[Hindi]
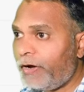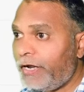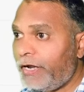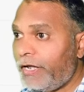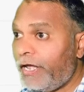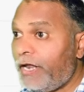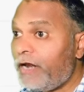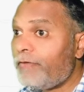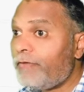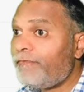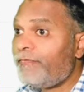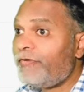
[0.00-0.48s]

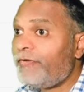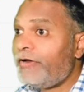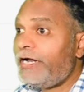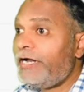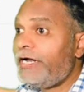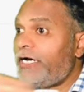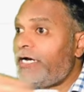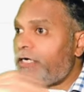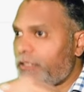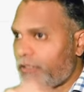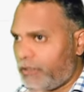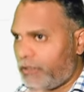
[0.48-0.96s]

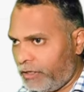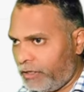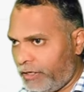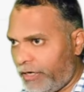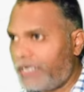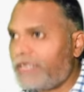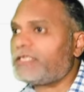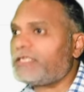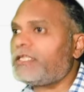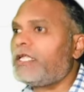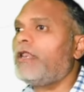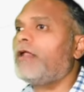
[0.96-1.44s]
इन्फिनिट
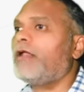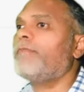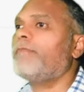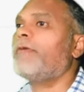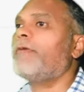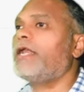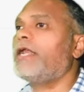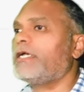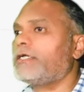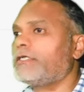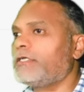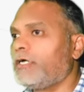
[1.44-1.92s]
रैशनल
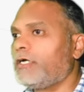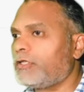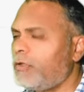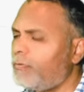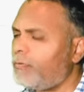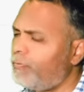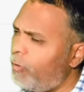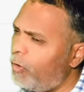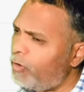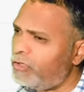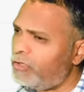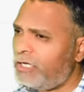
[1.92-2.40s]
नंबर लिख सकते
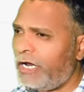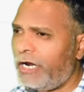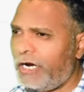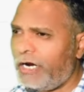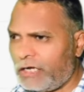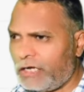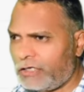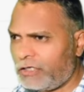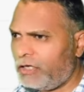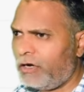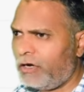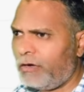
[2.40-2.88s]
बहुत सारे
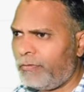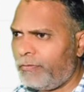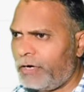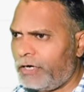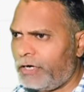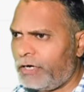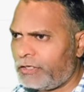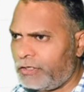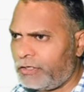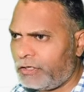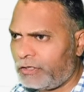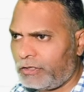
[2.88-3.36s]
रैशनल नंबर
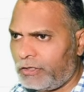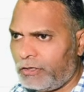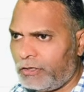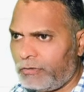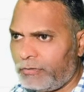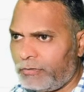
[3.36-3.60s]
लिख सकते हो